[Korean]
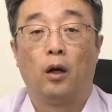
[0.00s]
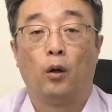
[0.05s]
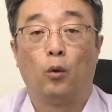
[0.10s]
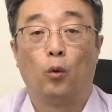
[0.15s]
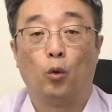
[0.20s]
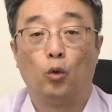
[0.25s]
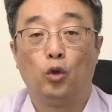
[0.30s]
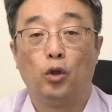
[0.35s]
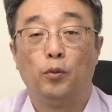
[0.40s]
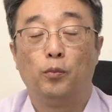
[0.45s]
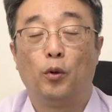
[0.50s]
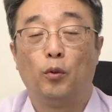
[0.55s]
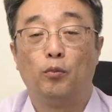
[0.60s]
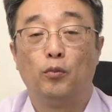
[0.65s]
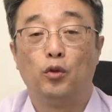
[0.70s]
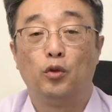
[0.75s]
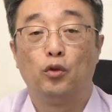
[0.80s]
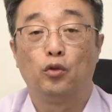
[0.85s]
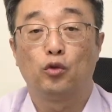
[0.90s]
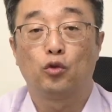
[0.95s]
오늘
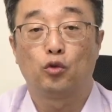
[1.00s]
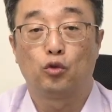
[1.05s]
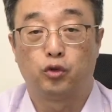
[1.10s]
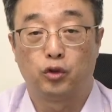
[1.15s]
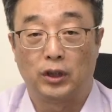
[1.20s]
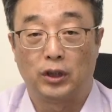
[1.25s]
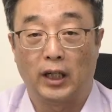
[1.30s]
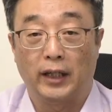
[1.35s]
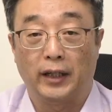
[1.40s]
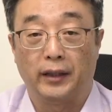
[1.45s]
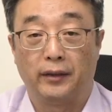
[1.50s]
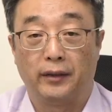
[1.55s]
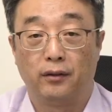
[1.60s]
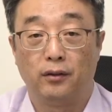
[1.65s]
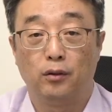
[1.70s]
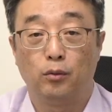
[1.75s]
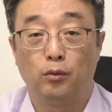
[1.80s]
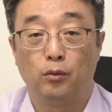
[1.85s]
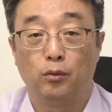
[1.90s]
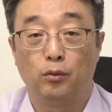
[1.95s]
본문 구
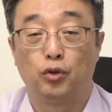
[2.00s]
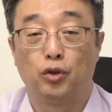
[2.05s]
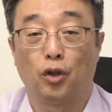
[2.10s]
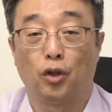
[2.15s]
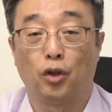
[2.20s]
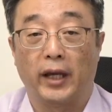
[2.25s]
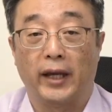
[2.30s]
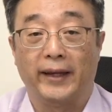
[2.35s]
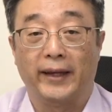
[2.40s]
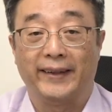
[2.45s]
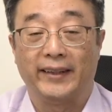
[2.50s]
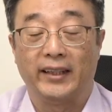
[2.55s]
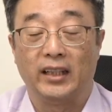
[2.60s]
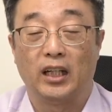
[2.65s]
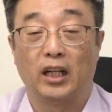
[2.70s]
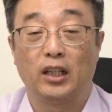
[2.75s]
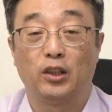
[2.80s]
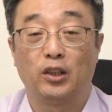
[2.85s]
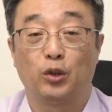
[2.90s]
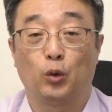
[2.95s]
장에는
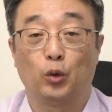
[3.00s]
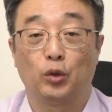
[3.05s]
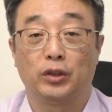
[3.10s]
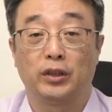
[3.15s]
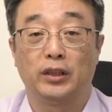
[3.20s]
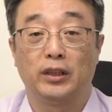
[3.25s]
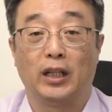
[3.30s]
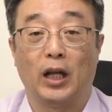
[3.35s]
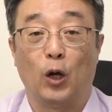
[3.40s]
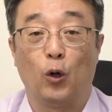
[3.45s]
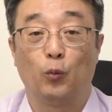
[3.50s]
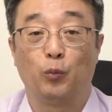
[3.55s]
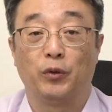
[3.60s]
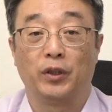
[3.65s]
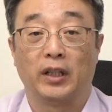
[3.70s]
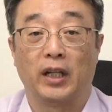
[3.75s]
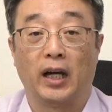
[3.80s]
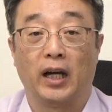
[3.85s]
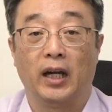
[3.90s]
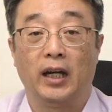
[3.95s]
무적행이라는 곳이
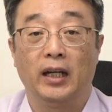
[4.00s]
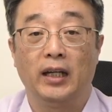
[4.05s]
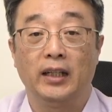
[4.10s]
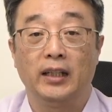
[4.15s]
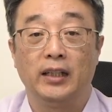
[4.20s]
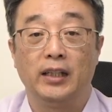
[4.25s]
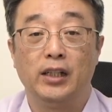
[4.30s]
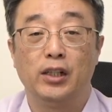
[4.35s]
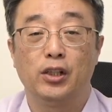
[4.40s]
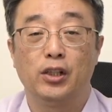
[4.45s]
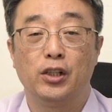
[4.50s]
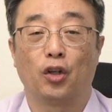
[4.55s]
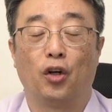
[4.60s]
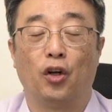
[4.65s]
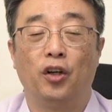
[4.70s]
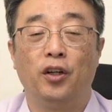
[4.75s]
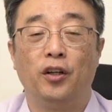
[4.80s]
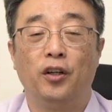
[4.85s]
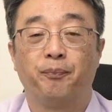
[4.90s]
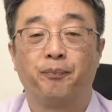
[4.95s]
나옵니다. 일 절,